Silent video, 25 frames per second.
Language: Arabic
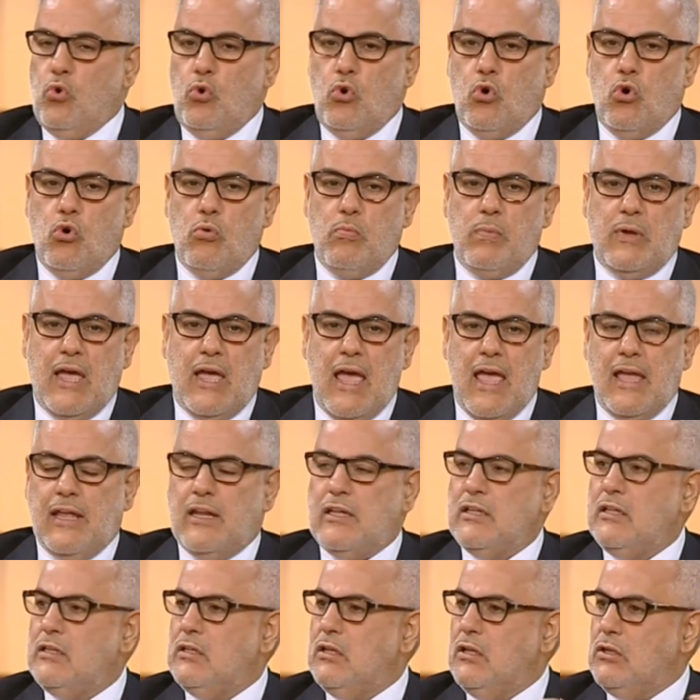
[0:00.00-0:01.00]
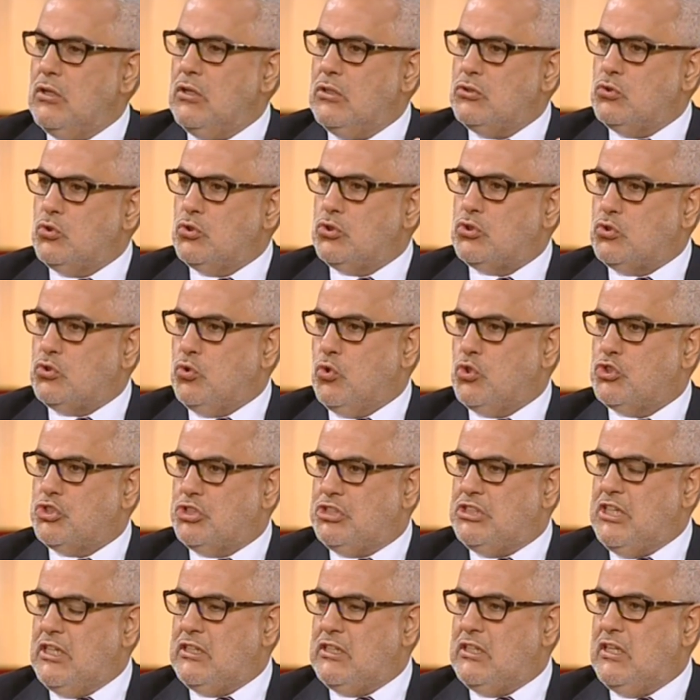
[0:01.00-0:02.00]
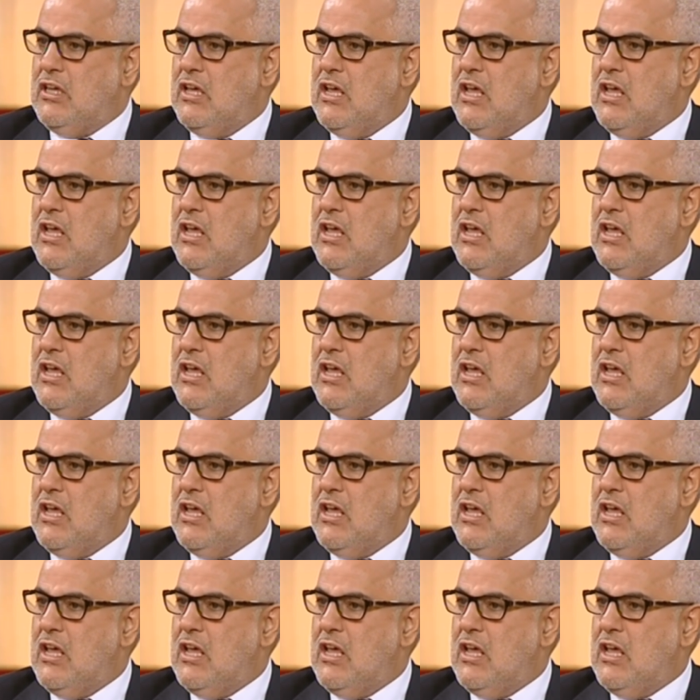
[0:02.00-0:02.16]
لهم كاين دستور جديد